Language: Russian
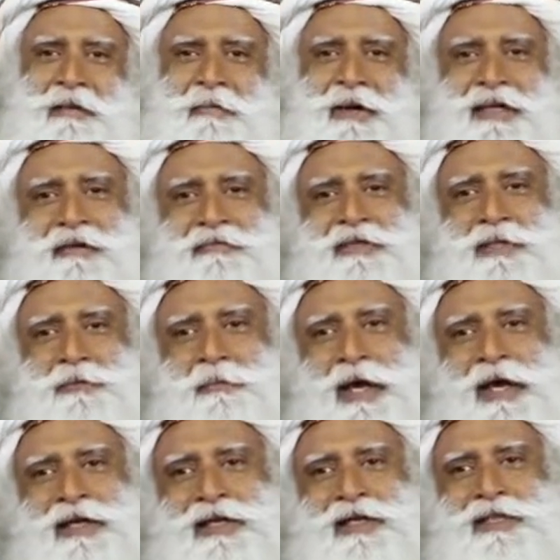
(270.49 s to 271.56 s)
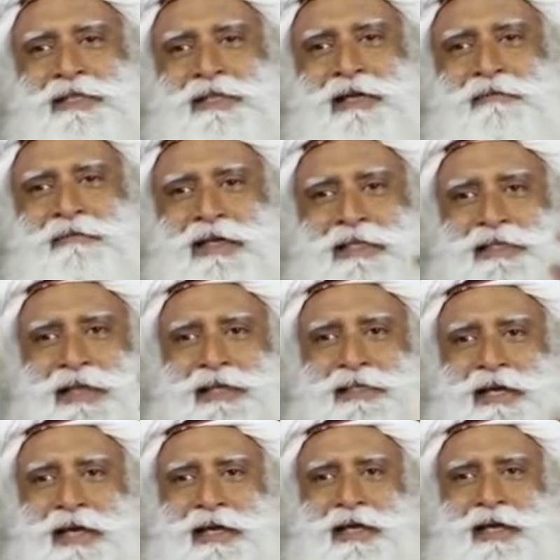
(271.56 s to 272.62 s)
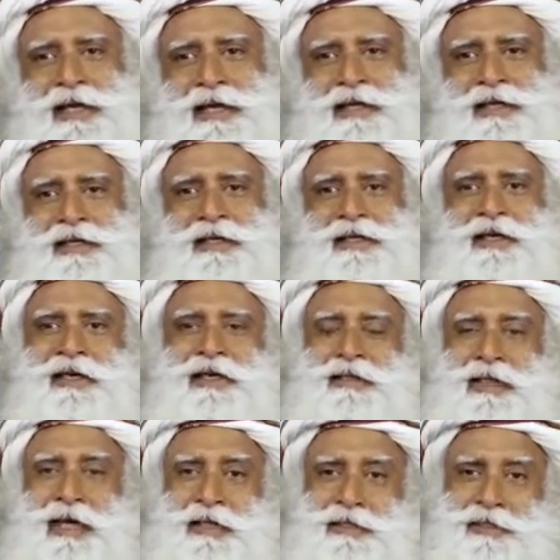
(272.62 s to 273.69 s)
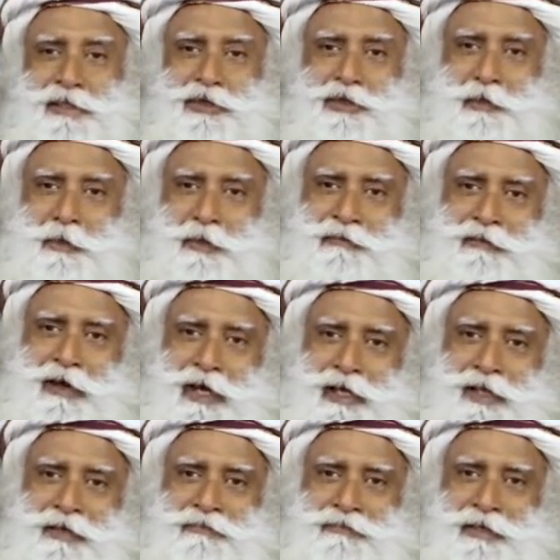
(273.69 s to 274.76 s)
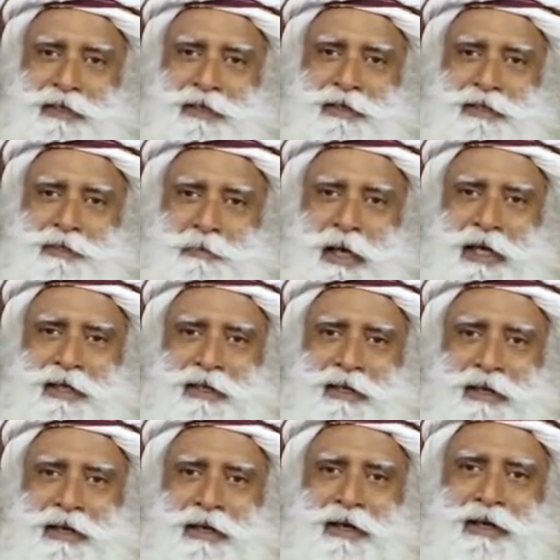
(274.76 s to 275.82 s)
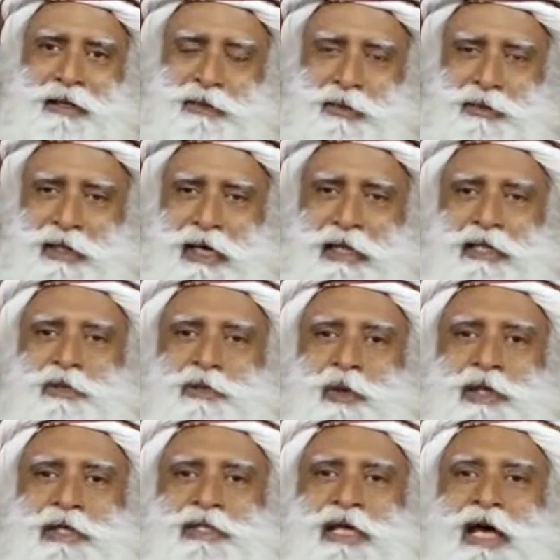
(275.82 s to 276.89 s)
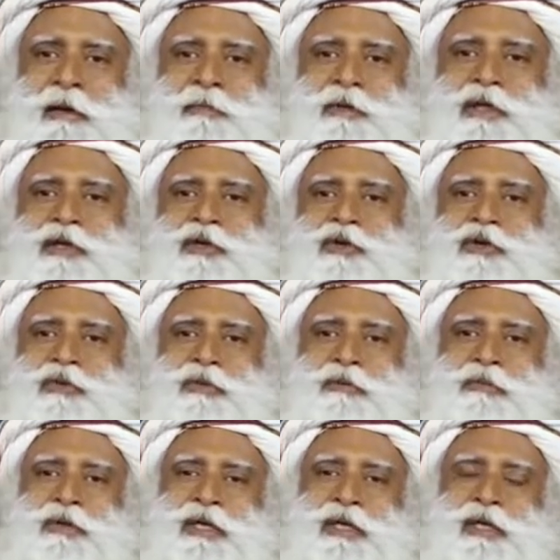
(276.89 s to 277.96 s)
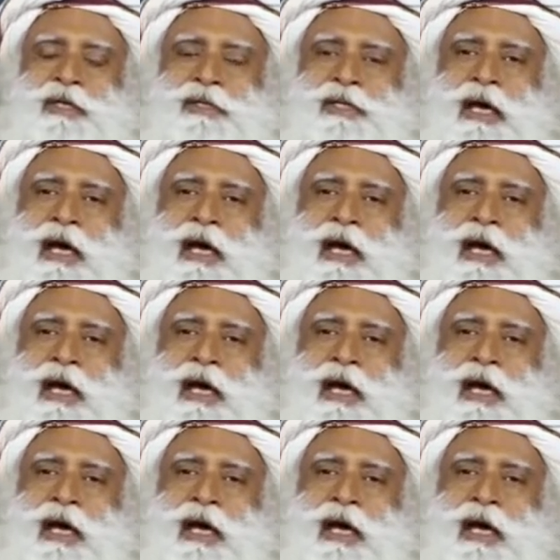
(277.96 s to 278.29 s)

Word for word: Но если сам паук запутался в своей паутине, это глупый паук. Но именно это и происходит с людьми.